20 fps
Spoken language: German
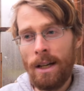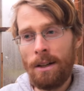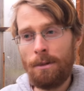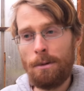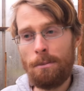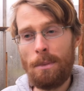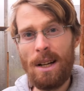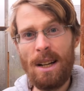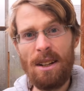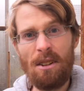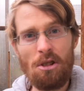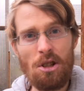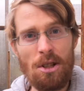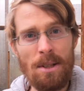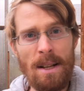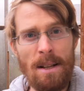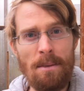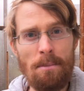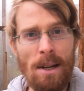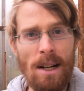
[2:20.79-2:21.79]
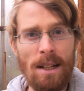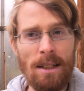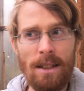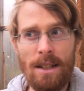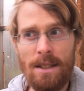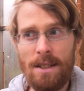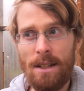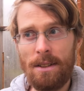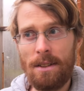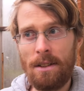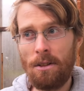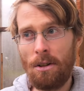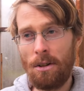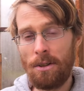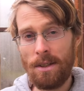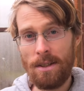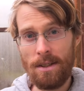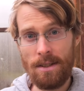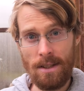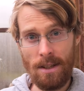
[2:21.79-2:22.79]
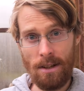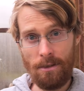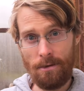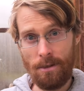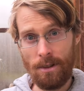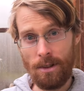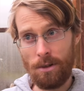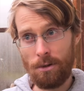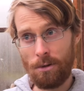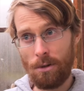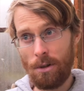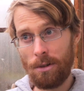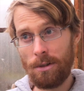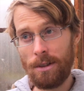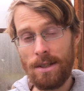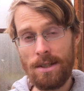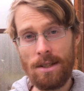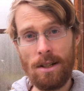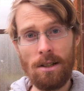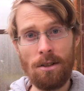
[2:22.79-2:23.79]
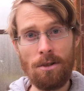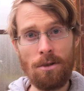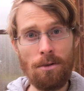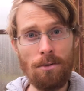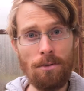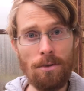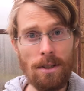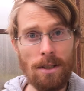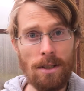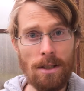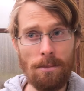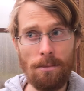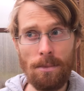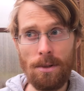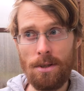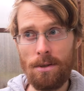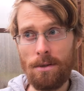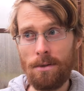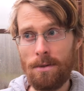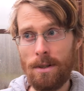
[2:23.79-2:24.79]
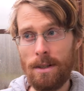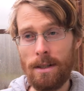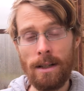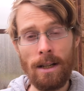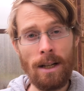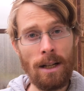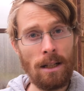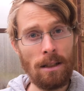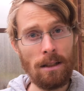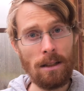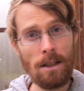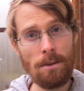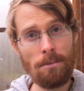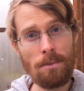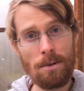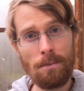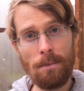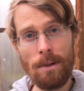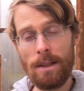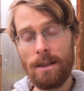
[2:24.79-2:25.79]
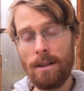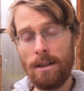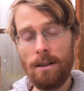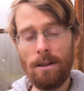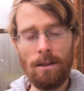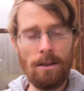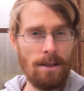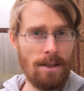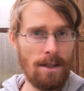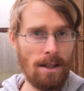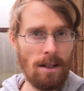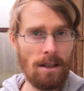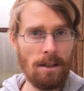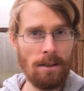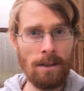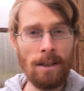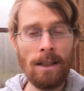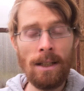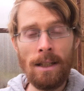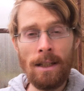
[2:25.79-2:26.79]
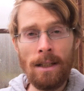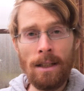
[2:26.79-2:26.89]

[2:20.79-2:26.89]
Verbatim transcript: wird man halt auch schnell merken, dass halt die Leute sehr viel trockene Sachen zu sich nehmen, beziehungsweise Lebensmittel, Sachen,